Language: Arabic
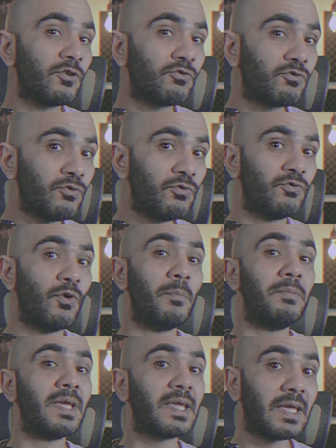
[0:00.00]
تشوفه
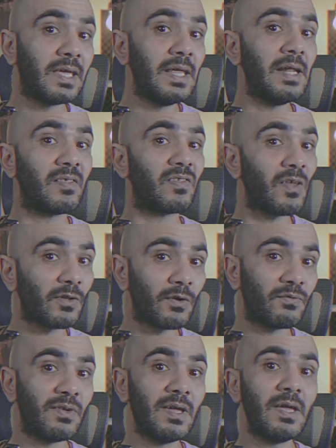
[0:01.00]
بكل
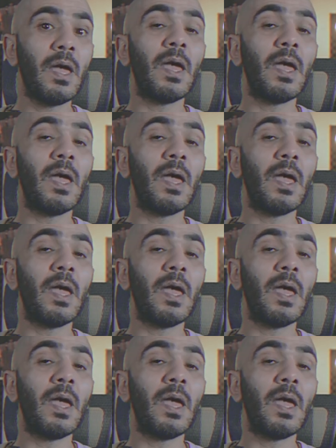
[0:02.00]
صدفة